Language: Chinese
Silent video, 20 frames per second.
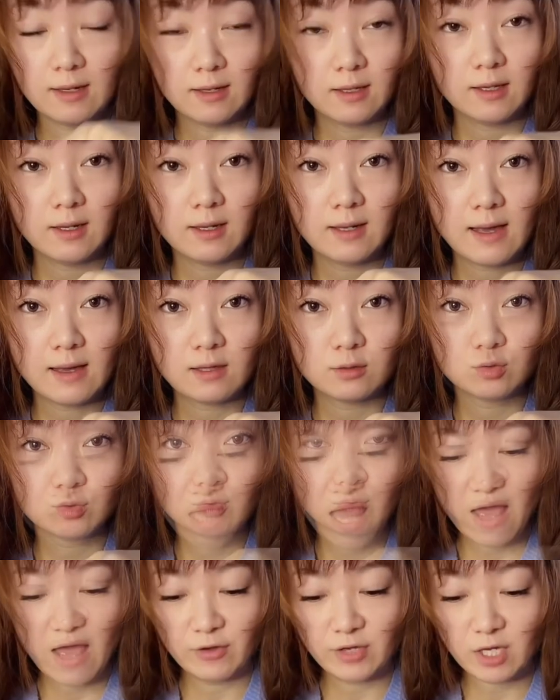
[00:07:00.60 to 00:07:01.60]
了一个蜡烛，
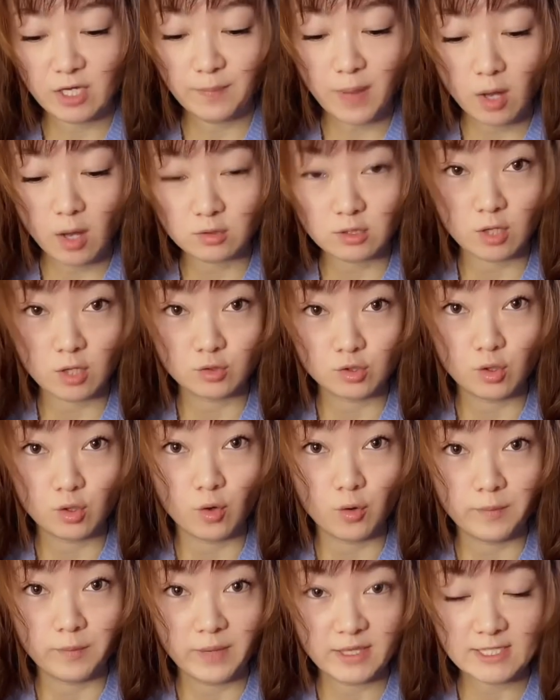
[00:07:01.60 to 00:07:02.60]
还有一个泡澡球
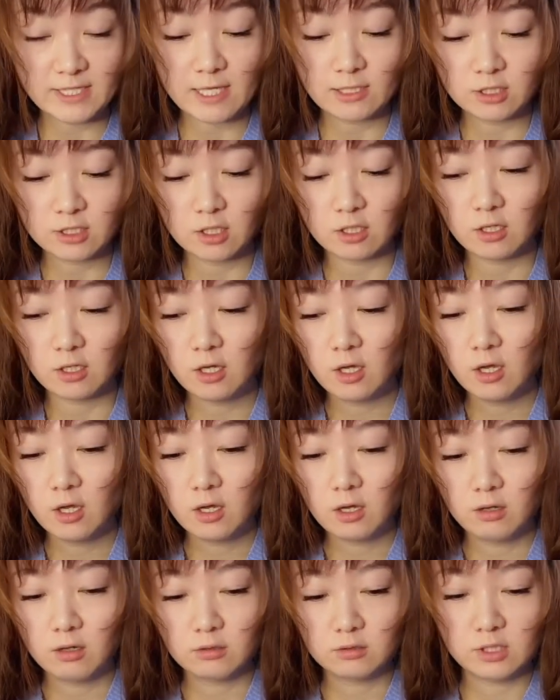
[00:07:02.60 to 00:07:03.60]
没在这，
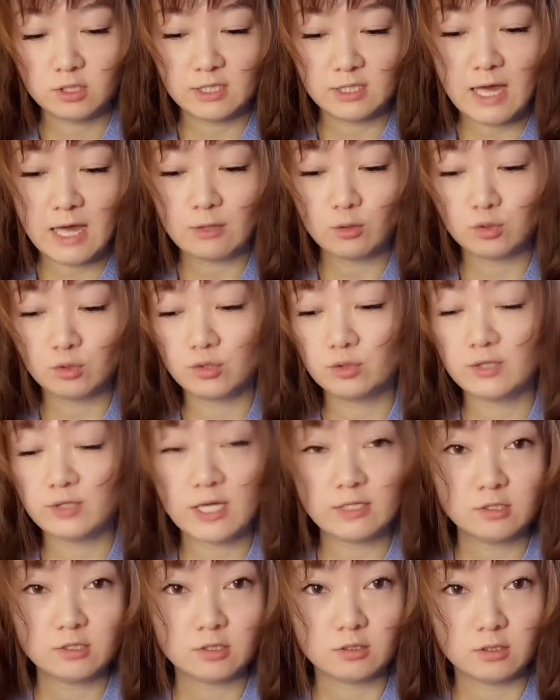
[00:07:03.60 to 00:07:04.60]
哦，其他东西都在
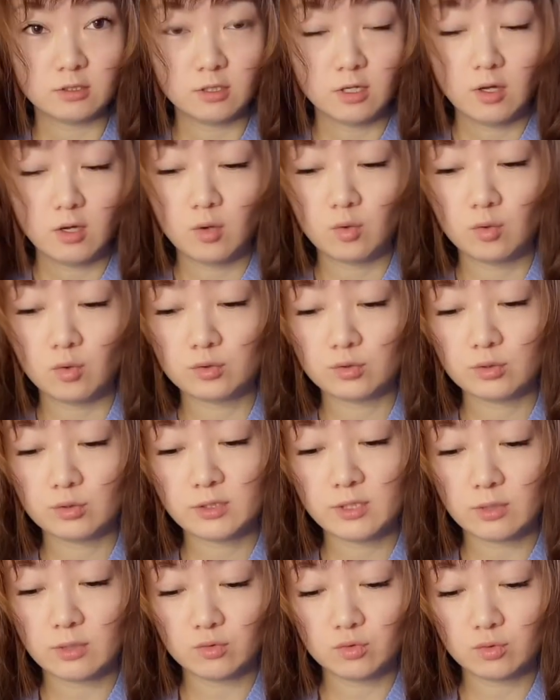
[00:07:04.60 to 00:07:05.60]
这里，我就
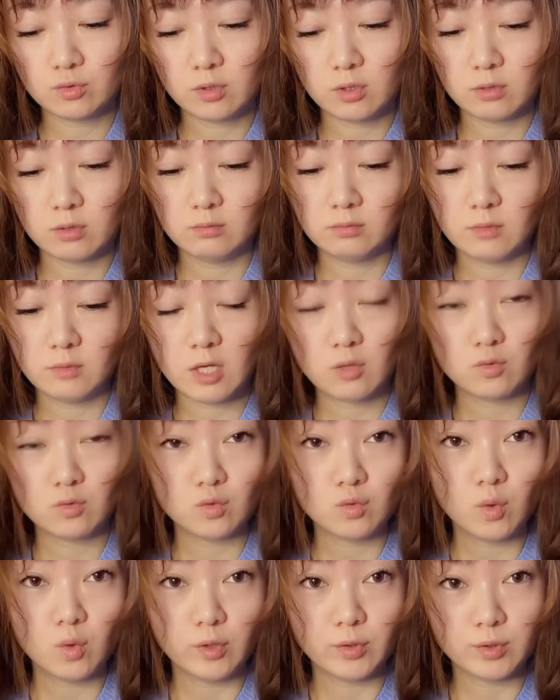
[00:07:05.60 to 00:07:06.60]
想说，那如
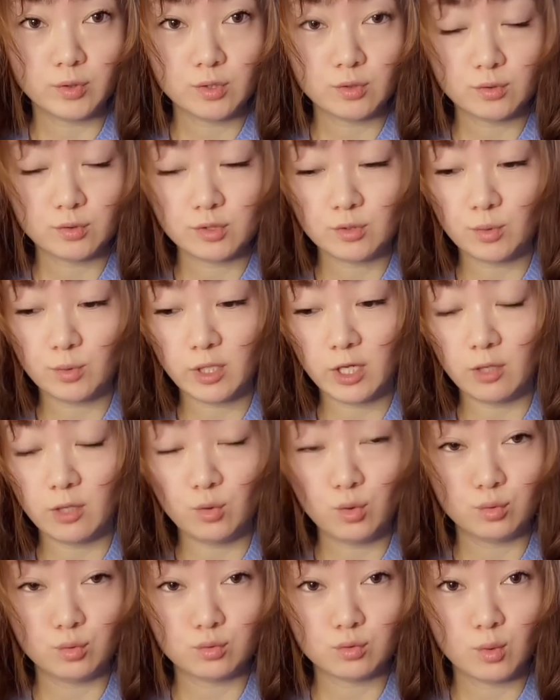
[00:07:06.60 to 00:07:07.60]
果有一些东西我可以
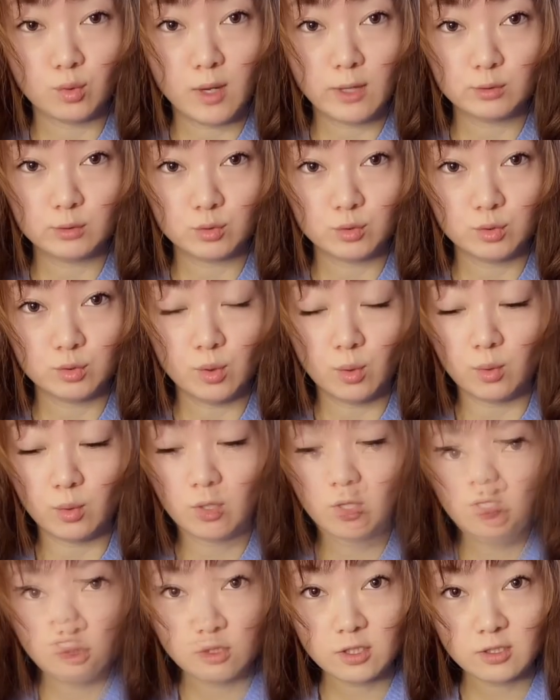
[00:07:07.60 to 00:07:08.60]
用的话就用。
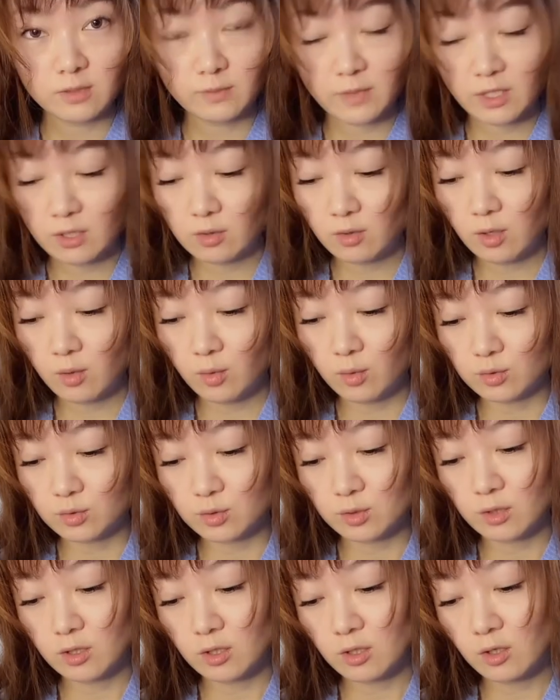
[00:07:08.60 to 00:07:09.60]
这里面的话，我觉
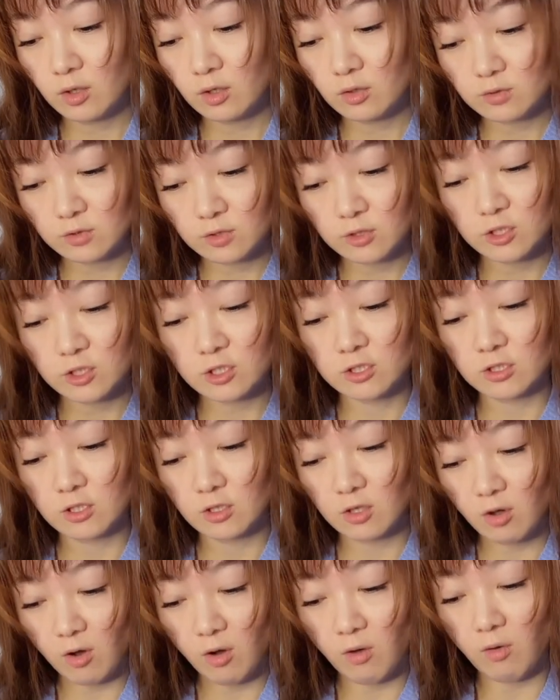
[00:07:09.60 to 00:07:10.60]
得 Gucci 的
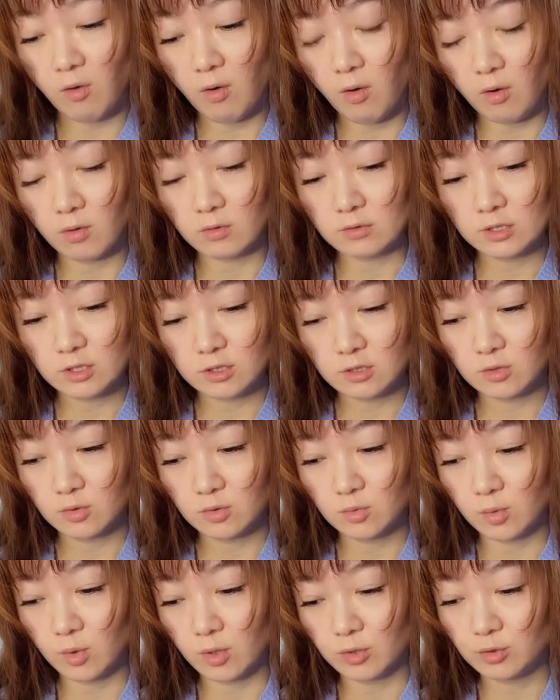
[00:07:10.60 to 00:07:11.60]
口红是
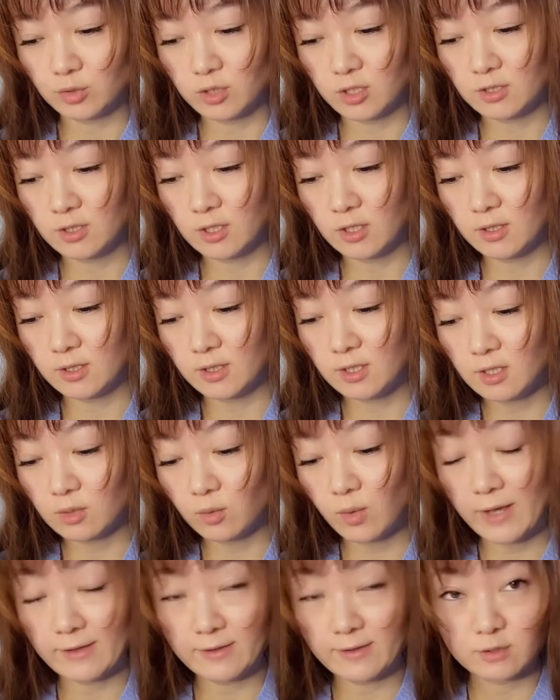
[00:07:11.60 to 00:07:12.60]
我觉得意
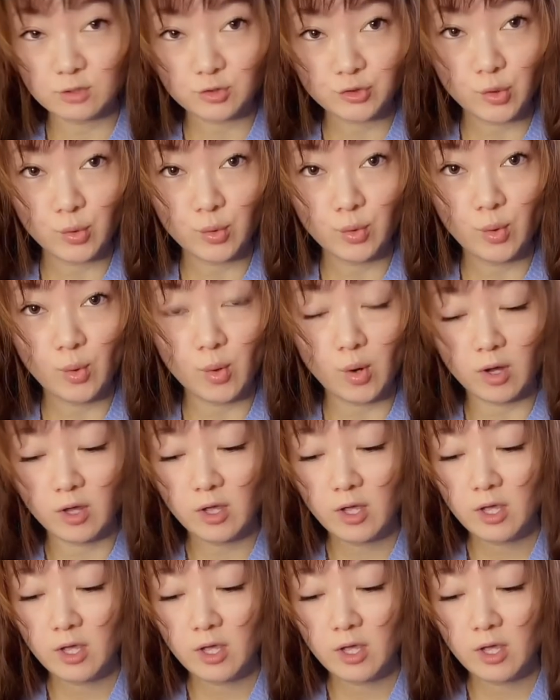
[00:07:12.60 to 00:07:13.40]
外的收获，